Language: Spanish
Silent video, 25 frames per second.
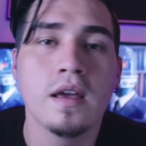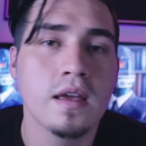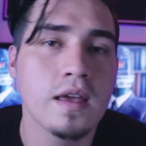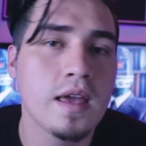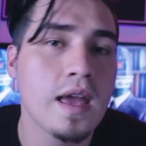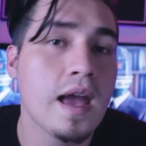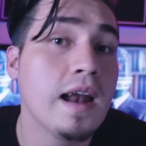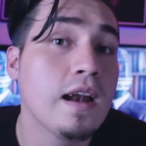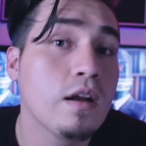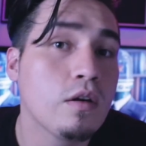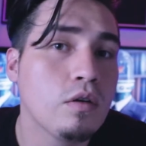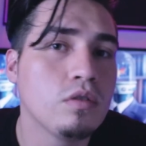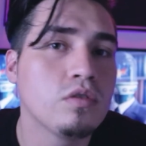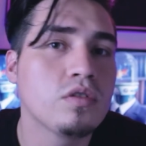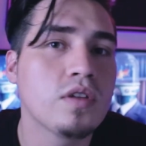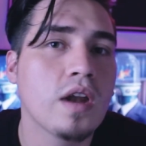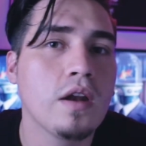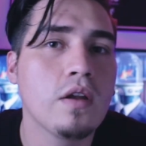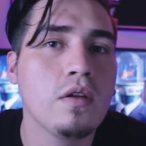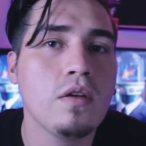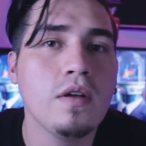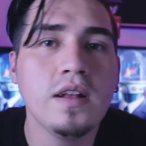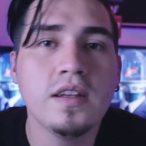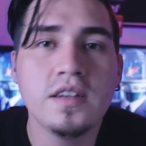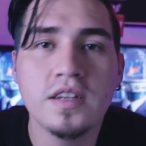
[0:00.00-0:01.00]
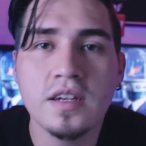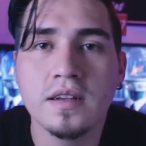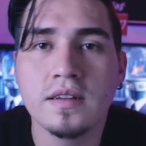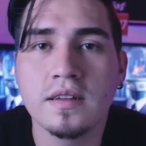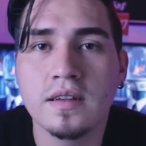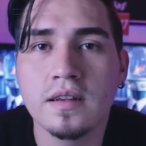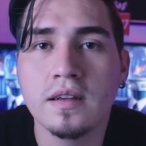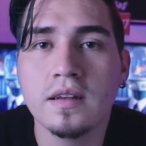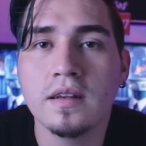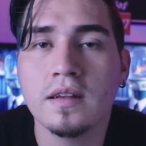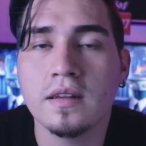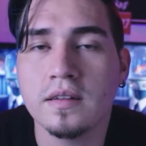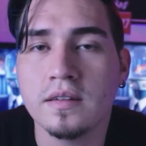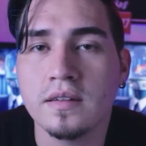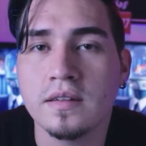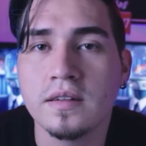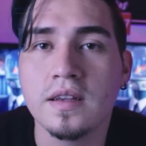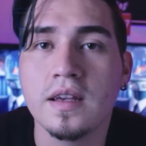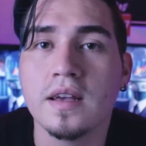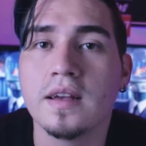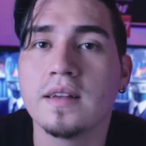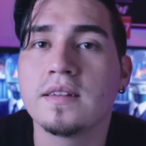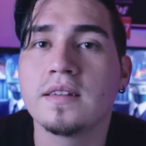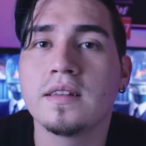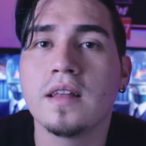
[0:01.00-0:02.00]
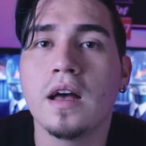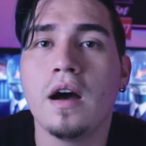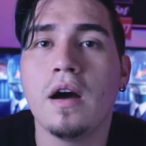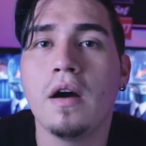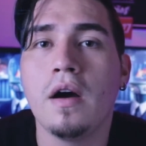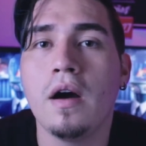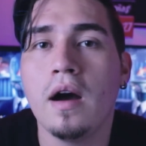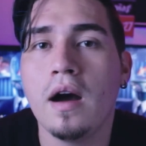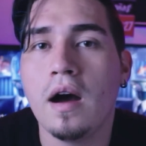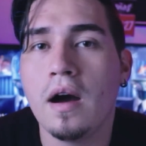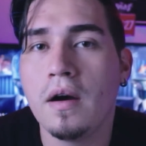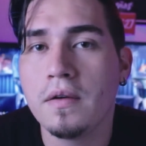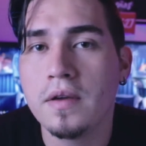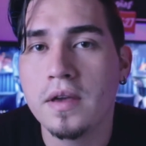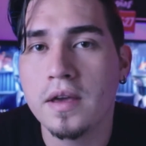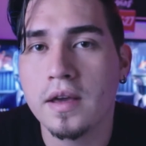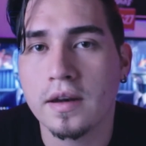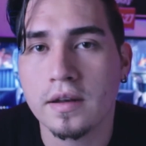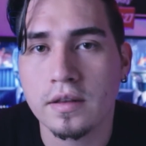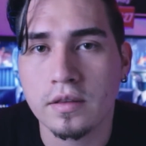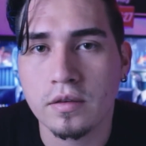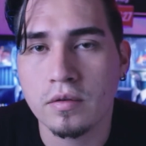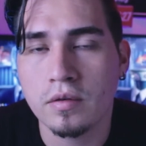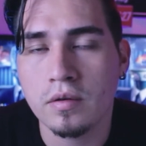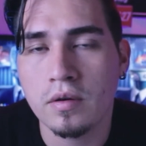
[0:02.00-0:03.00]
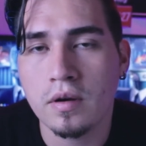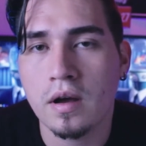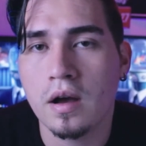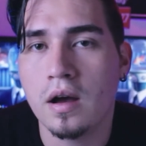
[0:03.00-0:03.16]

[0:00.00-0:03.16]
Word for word: que al contrario del G-Sync sí está abierto